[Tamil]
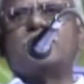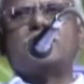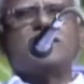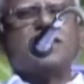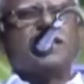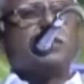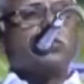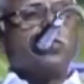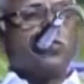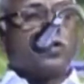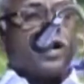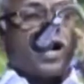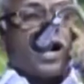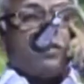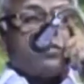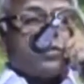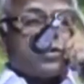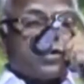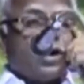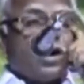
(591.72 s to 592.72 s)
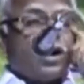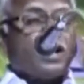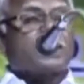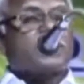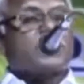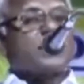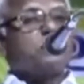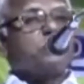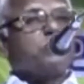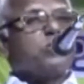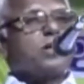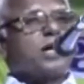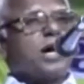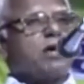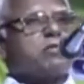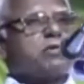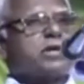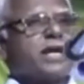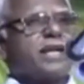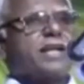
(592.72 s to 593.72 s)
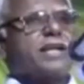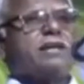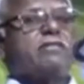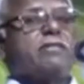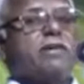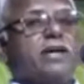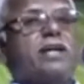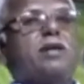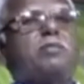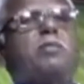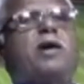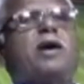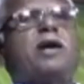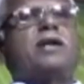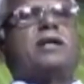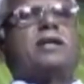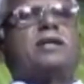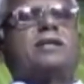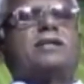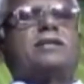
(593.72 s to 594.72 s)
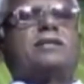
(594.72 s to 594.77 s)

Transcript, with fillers: திமுகவுக்கும் அதிமுகவுக்கும் என்ன வேறுபாடு